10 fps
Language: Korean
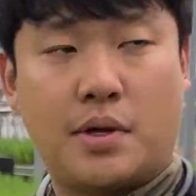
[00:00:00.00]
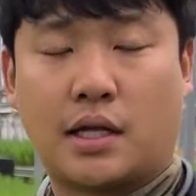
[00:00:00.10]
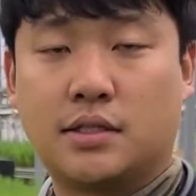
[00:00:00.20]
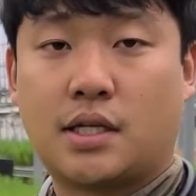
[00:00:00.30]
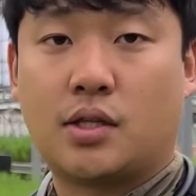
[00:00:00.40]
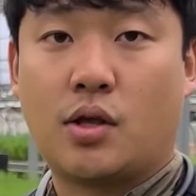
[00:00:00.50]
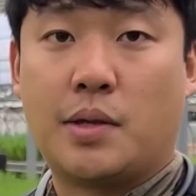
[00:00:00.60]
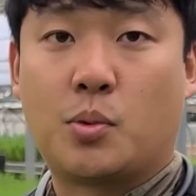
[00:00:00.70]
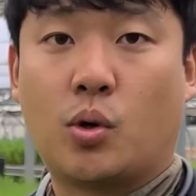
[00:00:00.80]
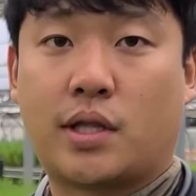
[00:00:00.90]
제이비 가든센터에
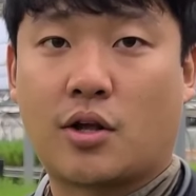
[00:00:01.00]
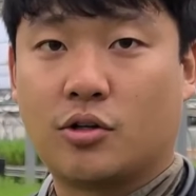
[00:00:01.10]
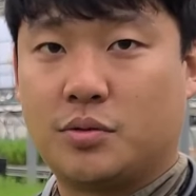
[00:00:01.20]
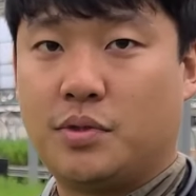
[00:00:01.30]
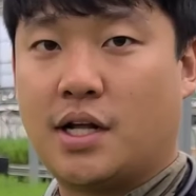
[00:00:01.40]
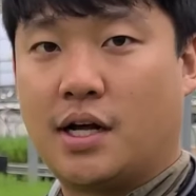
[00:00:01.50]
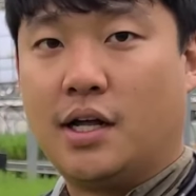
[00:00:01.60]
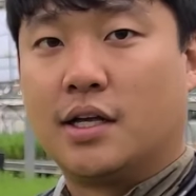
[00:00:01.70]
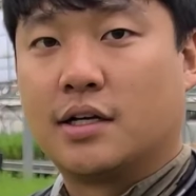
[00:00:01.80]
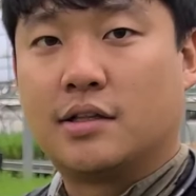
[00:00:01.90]
입고가 될 것입니다.
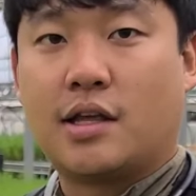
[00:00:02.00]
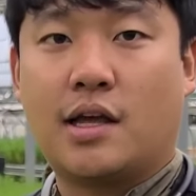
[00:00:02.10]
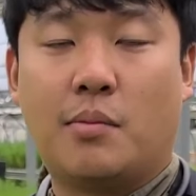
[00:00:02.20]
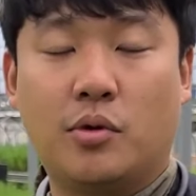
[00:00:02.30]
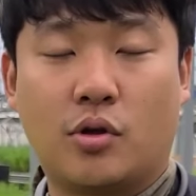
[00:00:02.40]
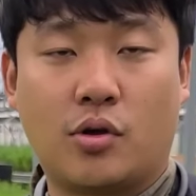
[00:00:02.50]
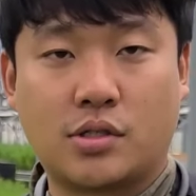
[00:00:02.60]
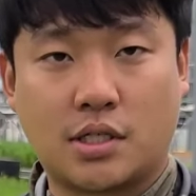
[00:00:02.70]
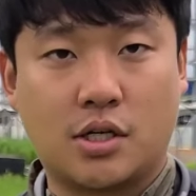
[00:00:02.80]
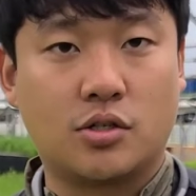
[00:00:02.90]
그때 한 번 더
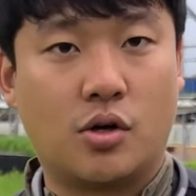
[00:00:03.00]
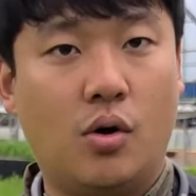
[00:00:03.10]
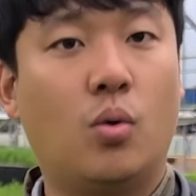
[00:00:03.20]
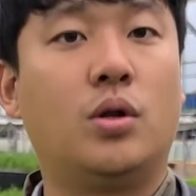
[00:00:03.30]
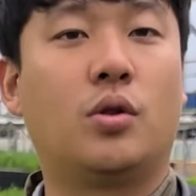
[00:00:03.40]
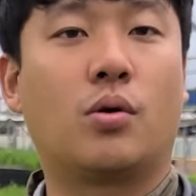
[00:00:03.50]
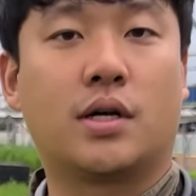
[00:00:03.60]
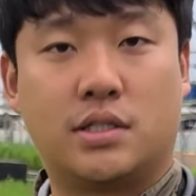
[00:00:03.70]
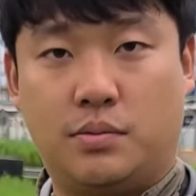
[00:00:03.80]
영상 찍어서 올리도록